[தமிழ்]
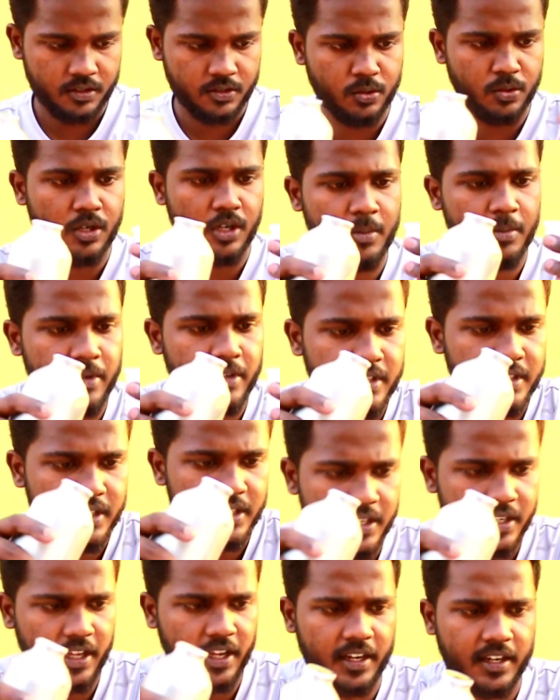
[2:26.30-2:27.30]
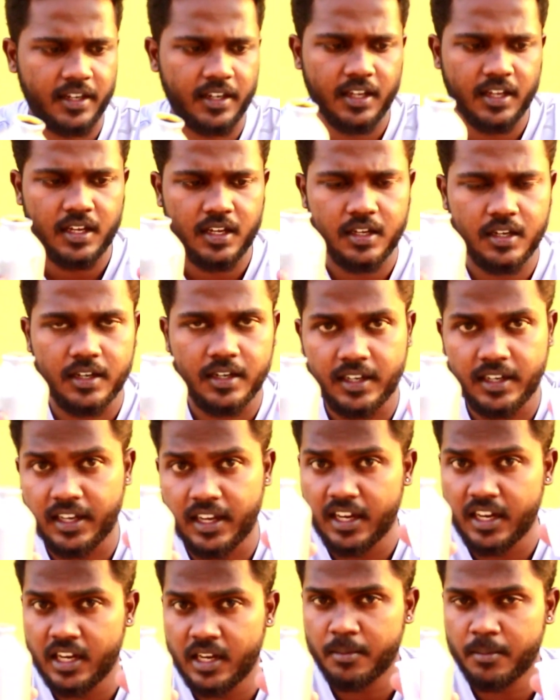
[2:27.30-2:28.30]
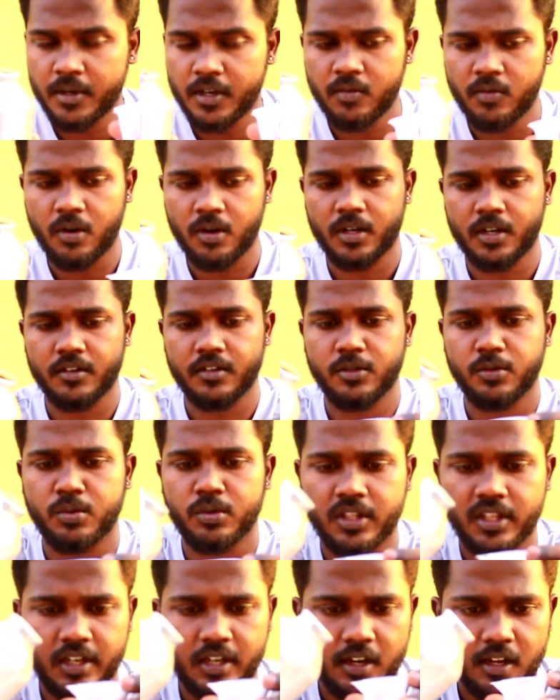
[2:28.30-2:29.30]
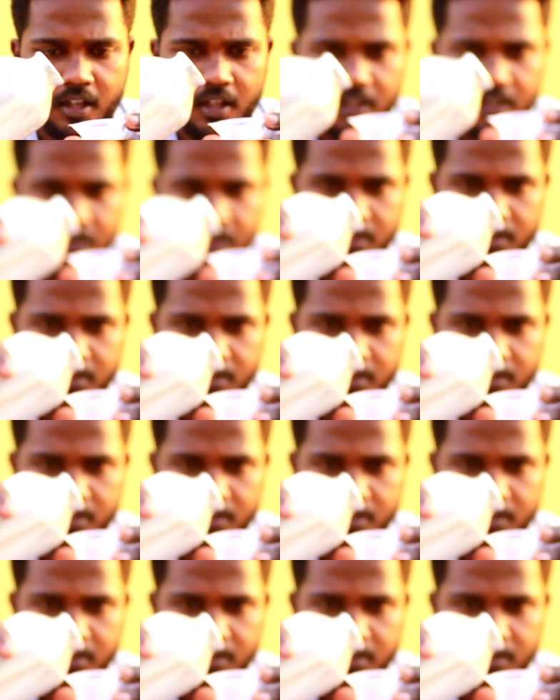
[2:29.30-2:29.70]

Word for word: ஸோ நம்ம வந்து கரெக்டாக டென் எம்எல் வாட்டரை வந்து ஊற்றிக்கலாம்